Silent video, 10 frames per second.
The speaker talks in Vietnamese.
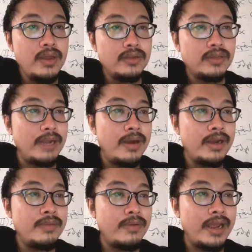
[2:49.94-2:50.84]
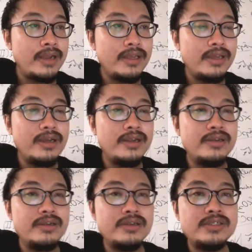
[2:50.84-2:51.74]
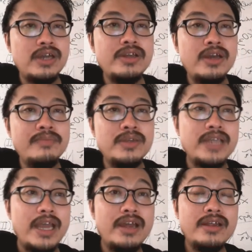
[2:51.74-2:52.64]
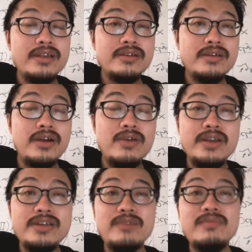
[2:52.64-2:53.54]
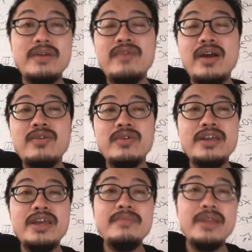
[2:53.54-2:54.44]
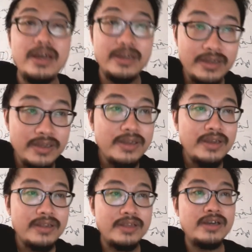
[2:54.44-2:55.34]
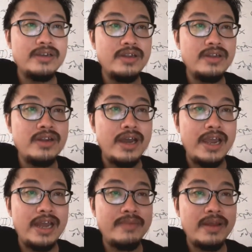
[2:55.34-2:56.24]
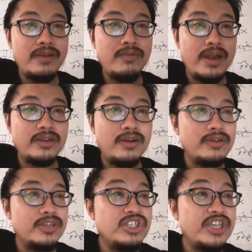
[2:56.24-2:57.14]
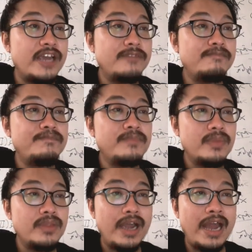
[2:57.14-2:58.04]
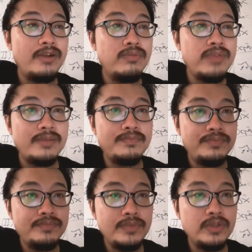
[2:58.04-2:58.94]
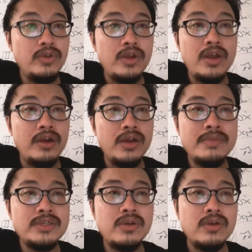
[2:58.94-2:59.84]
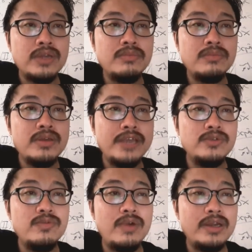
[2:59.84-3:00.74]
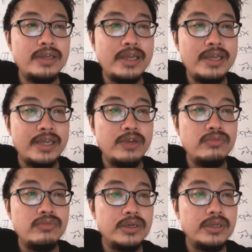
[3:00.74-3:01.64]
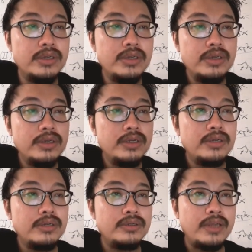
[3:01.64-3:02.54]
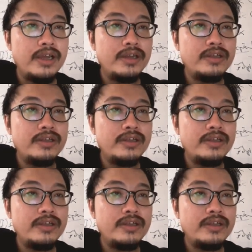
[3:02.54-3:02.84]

Tức là mất đi một E thì uh, sodium nó sẽ có cấu hình ở trong bình vững của khí hiếm neon được chưa chứ đó na là đáp án hoàn toàn chính xác na là đúng nha như tôi nói rồi đó mấy số cầu tông nói dây xung quanh cái giá trị của 10 à thấy